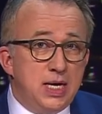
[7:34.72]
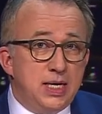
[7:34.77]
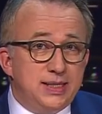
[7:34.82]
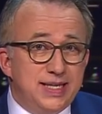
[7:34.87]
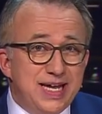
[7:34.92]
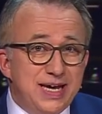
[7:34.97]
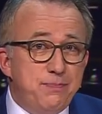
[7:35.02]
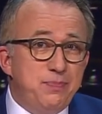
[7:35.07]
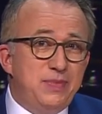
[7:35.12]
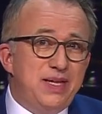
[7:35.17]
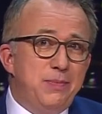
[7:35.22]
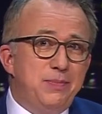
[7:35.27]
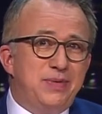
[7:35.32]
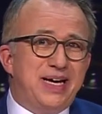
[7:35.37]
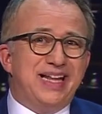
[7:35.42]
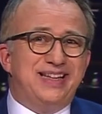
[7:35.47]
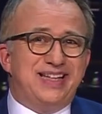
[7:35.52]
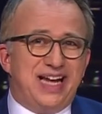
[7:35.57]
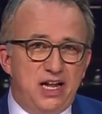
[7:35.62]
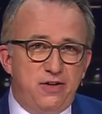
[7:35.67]
Neben dem
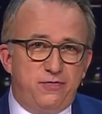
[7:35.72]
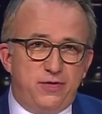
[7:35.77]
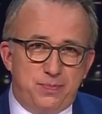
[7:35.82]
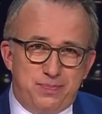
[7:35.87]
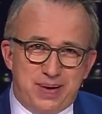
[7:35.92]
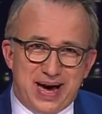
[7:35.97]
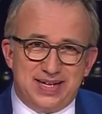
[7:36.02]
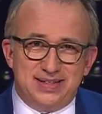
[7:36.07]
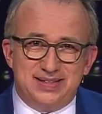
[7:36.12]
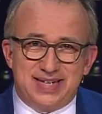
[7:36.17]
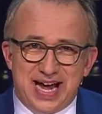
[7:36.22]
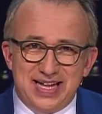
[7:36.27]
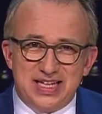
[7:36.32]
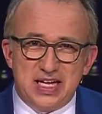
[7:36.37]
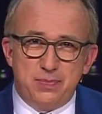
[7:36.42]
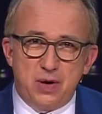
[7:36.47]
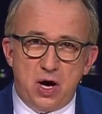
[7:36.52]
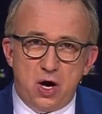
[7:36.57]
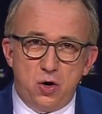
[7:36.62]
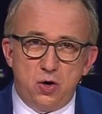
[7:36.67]
Kartellverband hat
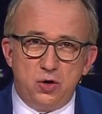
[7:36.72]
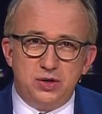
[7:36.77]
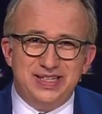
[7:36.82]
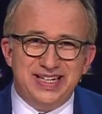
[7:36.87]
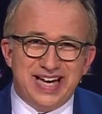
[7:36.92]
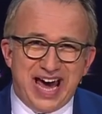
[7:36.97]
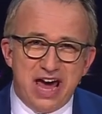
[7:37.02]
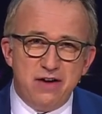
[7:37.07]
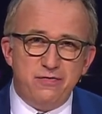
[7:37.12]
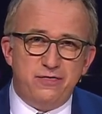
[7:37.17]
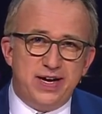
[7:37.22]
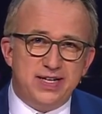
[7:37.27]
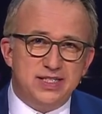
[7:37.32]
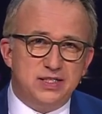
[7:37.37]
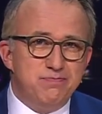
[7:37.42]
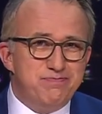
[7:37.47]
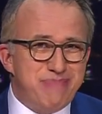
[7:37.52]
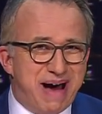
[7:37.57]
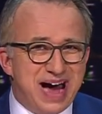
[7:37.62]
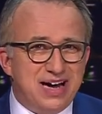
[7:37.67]
aber auch die
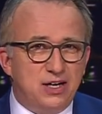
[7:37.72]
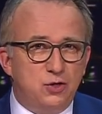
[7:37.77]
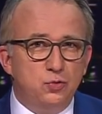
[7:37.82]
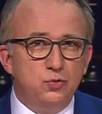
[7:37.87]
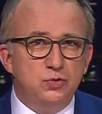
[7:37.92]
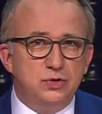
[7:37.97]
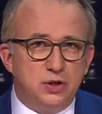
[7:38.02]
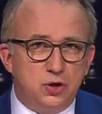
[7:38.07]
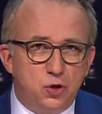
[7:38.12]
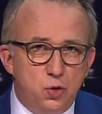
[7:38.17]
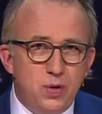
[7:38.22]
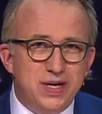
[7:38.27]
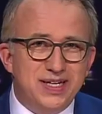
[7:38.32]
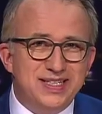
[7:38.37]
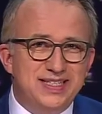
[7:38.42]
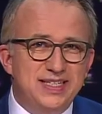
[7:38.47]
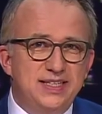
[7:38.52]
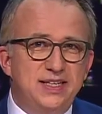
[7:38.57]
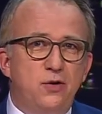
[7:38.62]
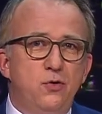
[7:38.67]
Raiffeisenbank unter
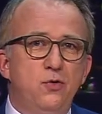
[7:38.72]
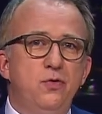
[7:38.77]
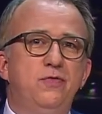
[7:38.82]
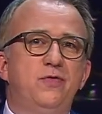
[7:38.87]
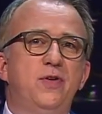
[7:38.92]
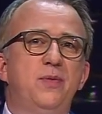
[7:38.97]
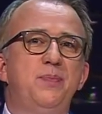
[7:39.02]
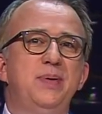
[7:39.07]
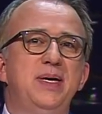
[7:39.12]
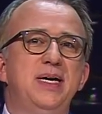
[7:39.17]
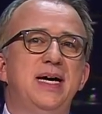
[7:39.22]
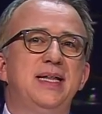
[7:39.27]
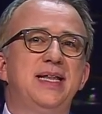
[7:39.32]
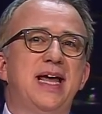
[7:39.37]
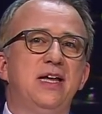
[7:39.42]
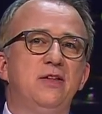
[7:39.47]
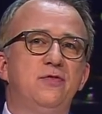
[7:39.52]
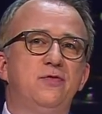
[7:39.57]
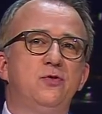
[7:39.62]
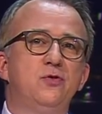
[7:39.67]
Kurz in der ÖVP an
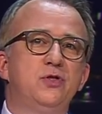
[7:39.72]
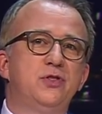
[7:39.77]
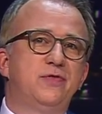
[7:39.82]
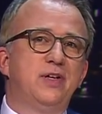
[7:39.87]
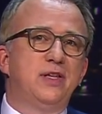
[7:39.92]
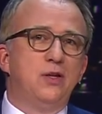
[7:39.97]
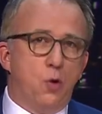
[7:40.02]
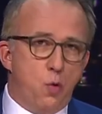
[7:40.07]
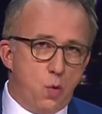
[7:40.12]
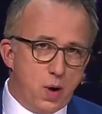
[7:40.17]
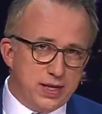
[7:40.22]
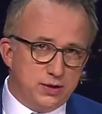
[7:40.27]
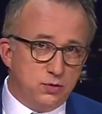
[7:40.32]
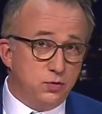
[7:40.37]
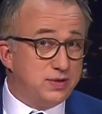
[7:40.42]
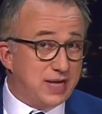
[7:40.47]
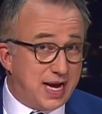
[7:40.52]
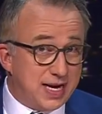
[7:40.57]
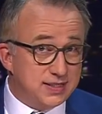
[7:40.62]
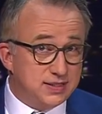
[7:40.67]
Einfluss verloren.
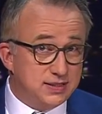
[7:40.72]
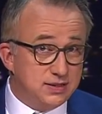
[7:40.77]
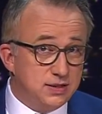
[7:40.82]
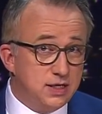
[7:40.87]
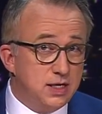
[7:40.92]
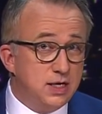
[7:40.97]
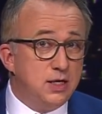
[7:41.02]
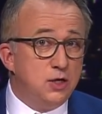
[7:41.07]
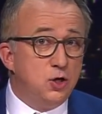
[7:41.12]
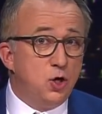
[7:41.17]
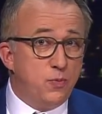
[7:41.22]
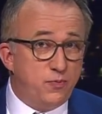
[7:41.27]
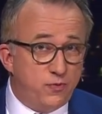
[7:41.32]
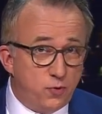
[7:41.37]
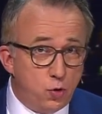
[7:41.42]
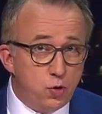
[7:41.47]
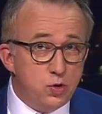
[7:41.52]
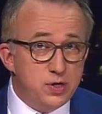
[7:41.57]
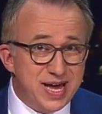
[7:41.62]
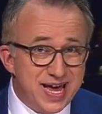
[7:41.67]
Und das,
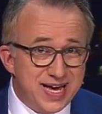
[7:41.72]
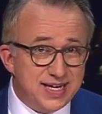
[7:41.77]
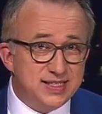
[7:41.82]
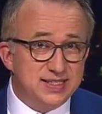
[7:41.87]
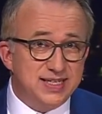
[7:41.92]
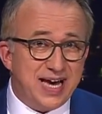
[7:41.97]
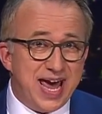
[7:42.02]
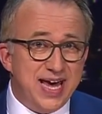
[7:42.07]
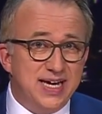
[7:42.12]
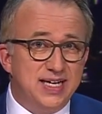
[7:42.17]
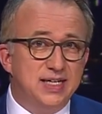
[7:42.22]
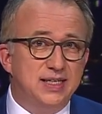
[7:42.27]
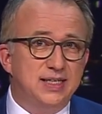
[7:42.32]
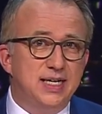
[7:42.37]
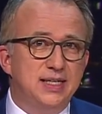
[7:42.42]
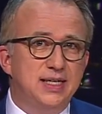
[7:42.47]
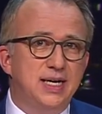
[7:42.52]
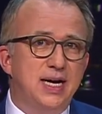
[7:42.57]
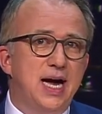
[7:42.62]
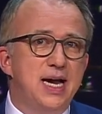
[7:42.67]
obwohl
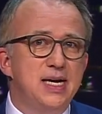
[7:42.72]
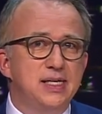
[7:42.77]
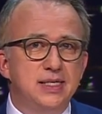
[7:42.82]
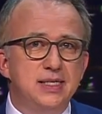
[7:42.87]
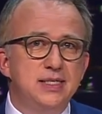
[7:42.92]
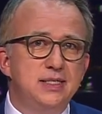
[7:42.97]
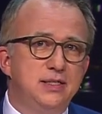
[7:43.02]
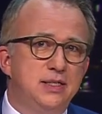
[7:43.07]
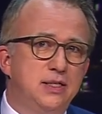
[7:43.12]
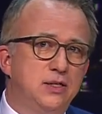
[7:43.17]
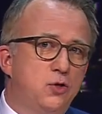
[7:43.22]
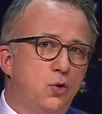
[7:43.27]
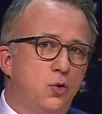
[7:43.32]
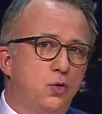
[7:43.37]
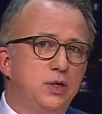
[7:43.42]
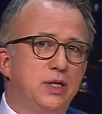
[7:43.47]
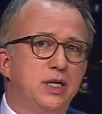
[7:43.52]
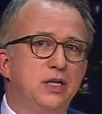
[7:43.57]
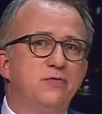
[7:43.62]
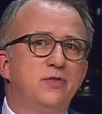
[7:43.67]
Ex-Reiker-General Christian
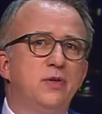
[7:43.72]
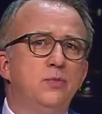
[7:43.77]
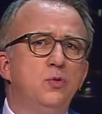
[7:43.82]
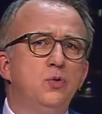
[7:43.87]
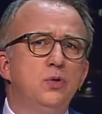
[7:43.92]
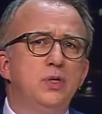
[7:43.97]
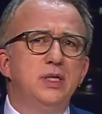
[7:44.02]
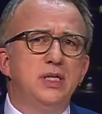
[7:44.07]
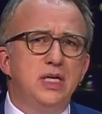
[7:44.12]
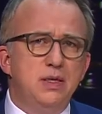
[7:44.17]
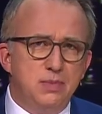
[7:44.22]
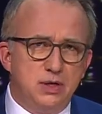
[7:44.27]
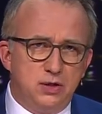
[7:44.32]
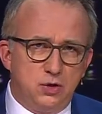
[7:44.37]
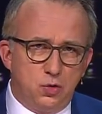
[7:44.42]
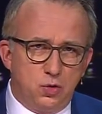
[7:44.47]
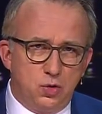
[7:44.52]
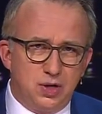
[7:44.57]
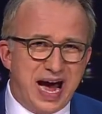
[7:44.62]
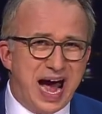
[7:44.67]
Konrad vermutlich immer
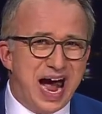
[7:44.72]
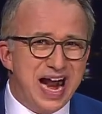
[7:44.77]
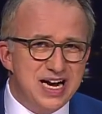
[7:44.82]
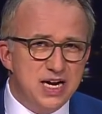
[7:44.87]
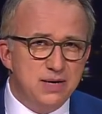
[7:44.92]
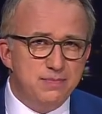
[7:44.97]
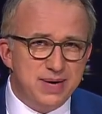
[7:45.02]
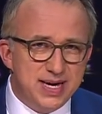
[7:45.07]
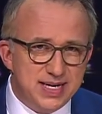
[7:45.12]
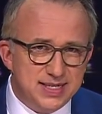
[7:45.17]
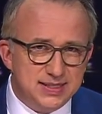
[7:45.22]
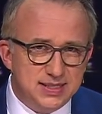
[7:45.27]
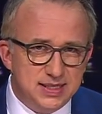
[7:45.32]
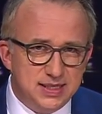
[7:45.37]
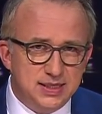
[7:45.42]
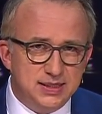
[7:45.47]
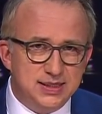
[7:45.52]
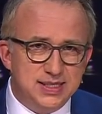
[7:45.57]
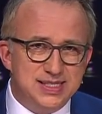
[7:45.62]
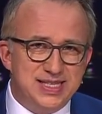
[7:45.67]
noch alle
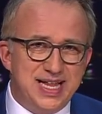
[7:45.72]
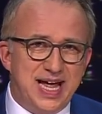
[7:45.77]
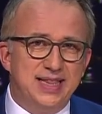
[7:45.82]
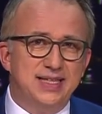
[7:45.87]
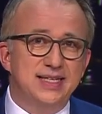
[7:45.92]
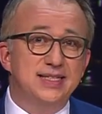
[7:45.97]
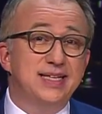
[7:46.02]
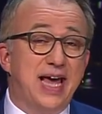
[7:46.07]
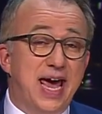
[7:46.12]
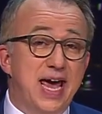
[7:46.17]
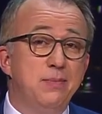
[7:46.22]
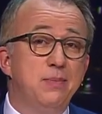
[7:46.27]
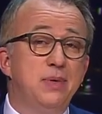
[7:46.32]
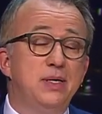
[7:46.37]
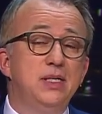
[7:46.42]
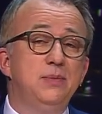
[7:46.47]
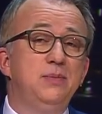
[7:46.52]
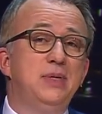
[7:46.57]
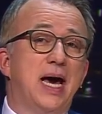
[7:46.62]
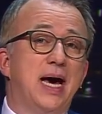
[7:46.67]
Mächtigen des Landes
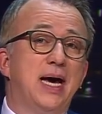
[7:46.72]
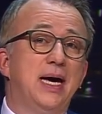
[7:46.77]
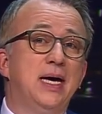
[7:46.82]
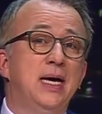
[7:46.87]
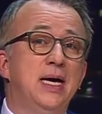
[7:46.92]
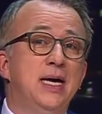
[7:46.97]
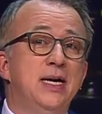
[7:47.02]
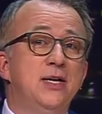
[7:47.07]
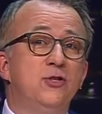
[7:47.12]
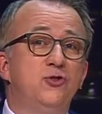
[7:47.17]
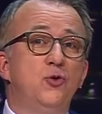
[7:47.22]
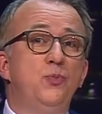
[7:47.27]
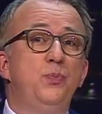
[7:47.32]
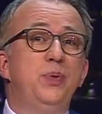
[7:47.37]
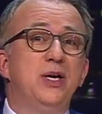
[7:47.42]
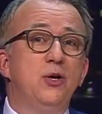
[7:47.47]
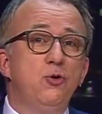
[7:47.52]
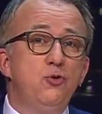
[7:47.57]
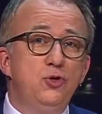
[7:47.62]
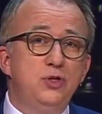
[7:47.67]
einmal im Jahr zum
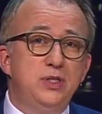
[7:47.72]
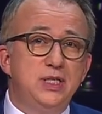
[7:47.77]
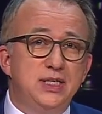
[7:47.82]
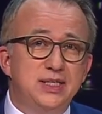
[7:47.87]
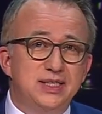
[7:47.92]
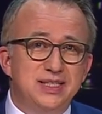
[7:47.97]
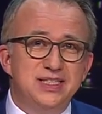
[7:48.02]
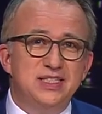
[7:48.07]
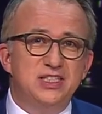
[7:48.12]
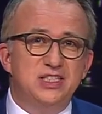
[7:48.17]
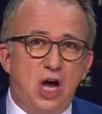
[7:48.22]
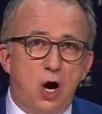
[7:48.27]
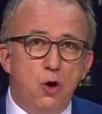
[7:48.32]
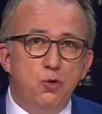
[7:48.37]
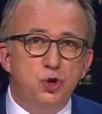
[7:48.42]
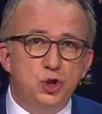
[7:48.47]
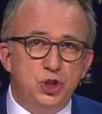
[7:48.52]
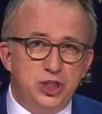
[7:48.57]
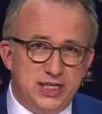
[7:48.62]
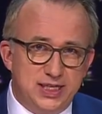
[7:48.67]
berüchtigten
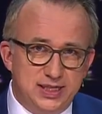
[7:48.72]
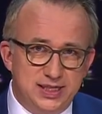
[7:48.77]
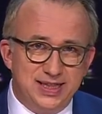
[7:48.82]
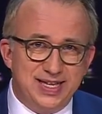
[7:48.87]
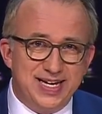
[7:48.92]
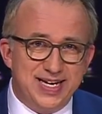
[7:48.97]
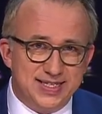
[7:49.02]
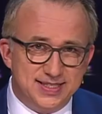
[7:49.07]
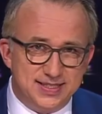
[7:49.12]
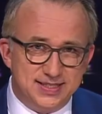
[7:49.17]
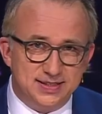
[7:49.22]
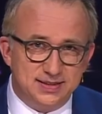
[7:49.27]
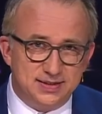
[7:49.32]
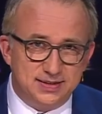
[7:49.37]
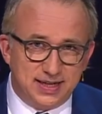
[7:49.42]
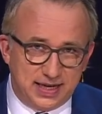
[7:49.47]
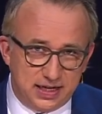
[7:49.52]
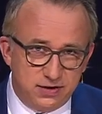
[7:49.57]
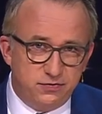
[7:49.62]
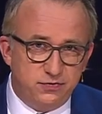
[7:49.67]
Sauschädelessen
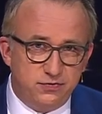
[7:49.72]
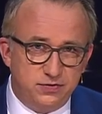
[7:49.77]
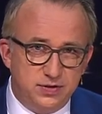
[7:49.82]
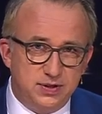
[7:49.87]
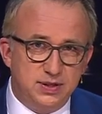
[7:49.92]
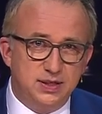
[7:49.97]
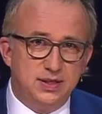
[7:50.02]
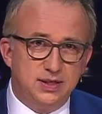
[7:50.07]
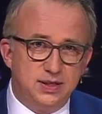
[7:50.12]
trifft.